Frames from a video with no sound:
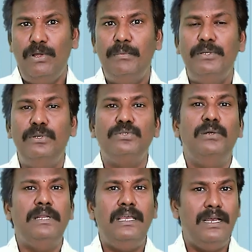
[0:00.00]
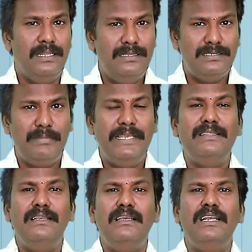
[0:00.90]
போகிறோம் அப்படின்னு சொல்லி சொன்னோம்னா அந்த
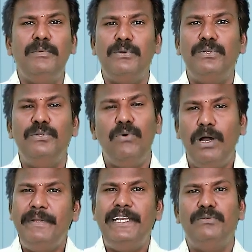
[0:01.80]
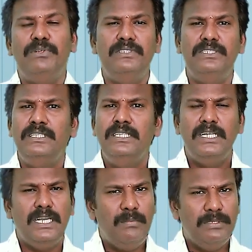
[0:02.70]
சமயத்தில் நமக்கு வந்து வாமிட்டிங் வருது
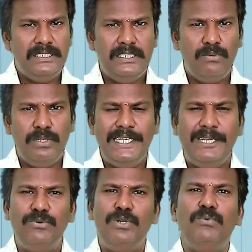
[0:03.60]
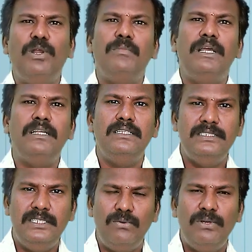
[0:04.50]
நம்ம சின்ன குழந்தைகளை கூப்பிட்டு போனோம்னா அந்த
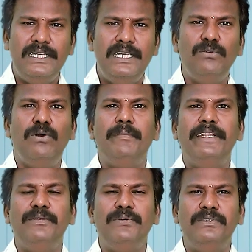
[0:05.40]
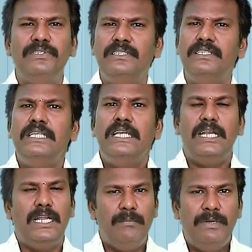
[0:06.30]
சின்ன குழந்தைகளுக்கு வாமிட்டிங் வருது
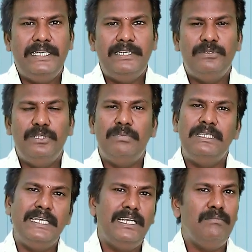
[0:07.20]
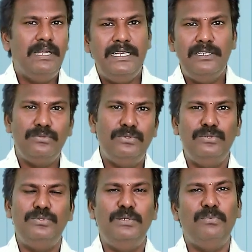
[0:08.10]
நம்மளுக்கே வந்து பார்த்திங்கன்னா மலையில்
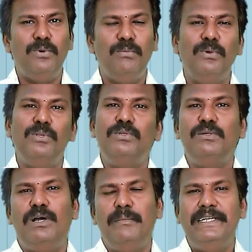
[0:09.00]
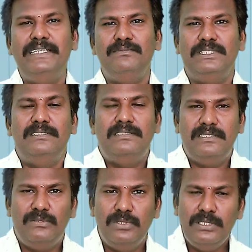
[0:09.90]
சுற்றி சுற்றி போகும்பொழுது அந்த வாமிட்டிங்
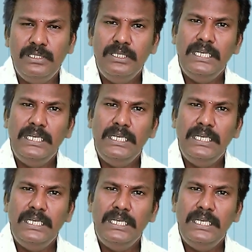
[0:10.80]
சென்சேஷன் வந்து